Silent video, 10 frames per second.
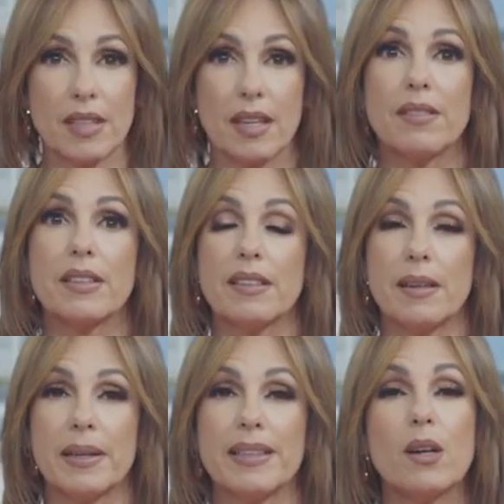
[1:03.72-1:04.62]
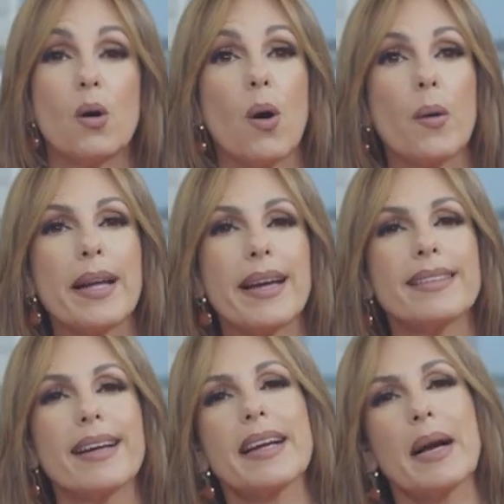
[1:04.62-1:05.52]
Efectivamente, los jóvenes
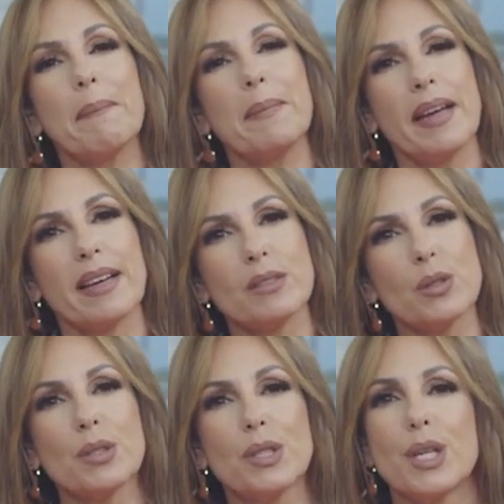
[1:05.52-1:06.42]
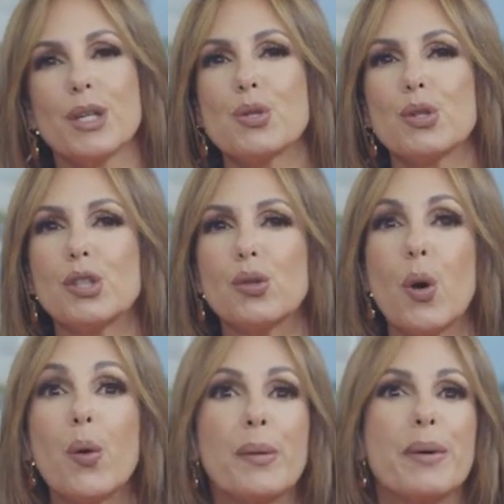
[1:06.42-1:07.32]
están cambiando sus
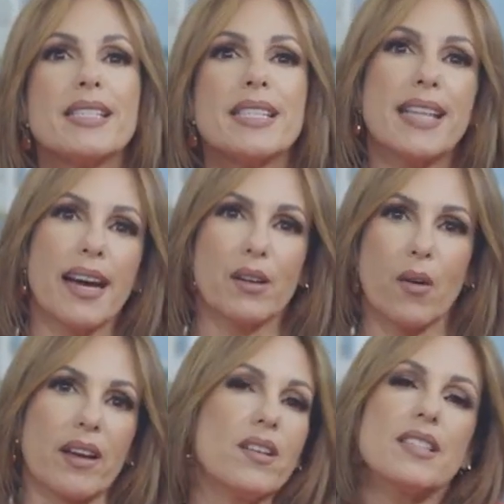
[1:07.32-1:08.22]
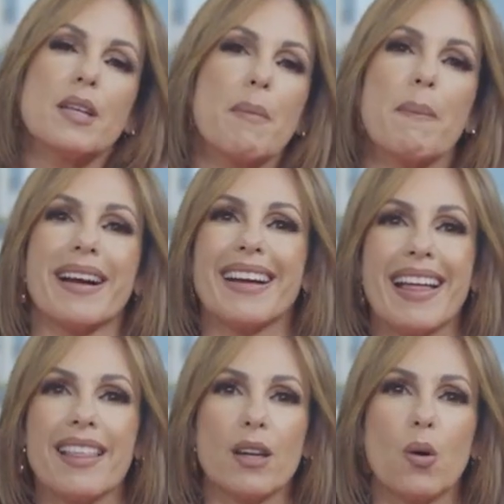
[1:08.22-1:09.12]
títulos universitarios, que no les sirven para
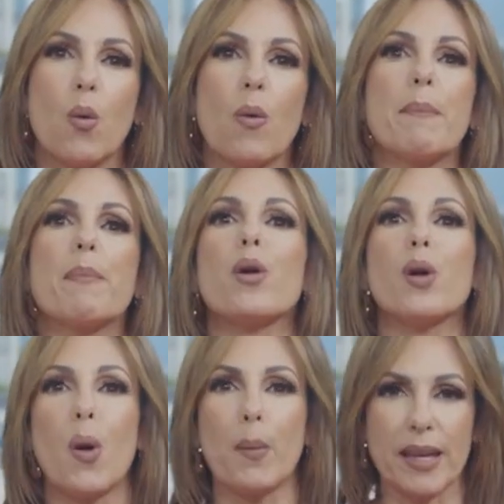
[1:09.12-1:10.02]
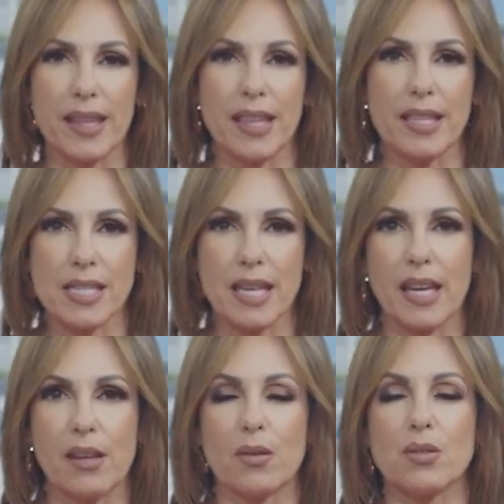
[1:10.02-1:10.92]
nada en Cuba, por comida, dicen
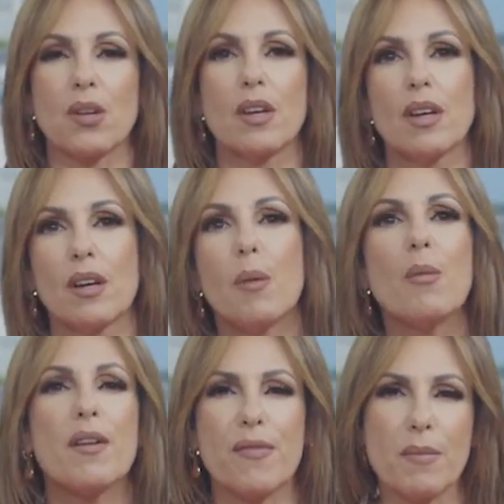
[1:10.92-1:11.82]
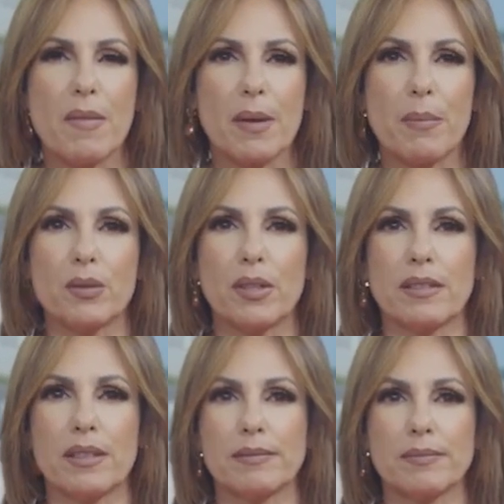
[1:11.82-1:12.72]
ellos, como una forma de
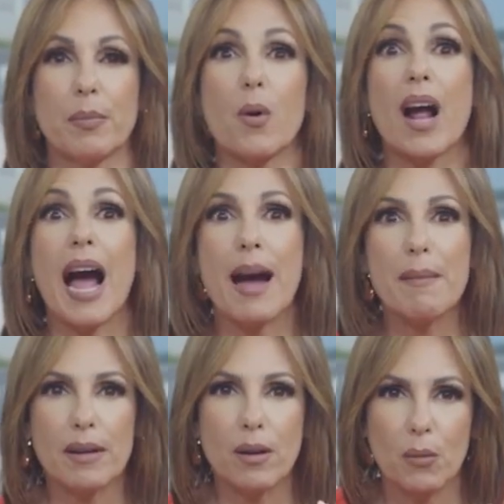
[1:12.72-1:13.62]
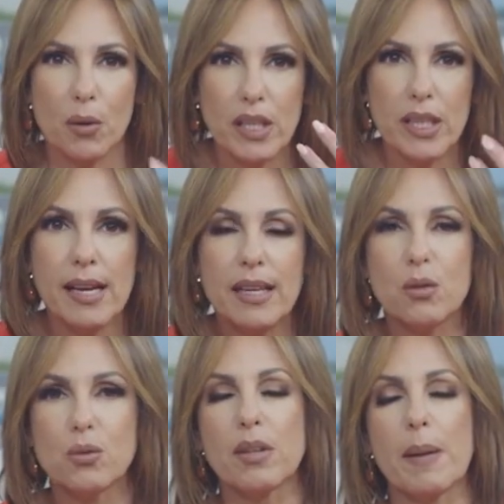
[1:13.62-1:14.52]
protesta. Por jama, como diría el
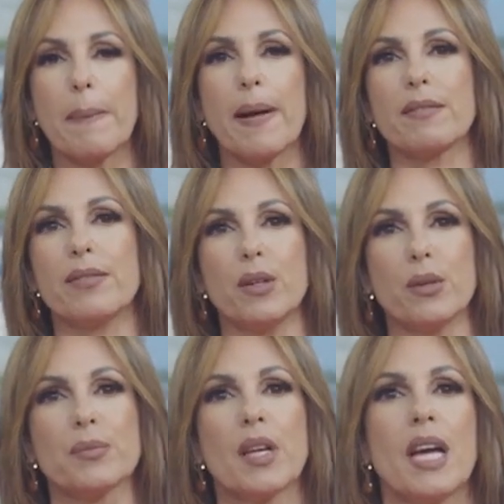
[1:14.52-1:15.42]
ilustre Pánfilo.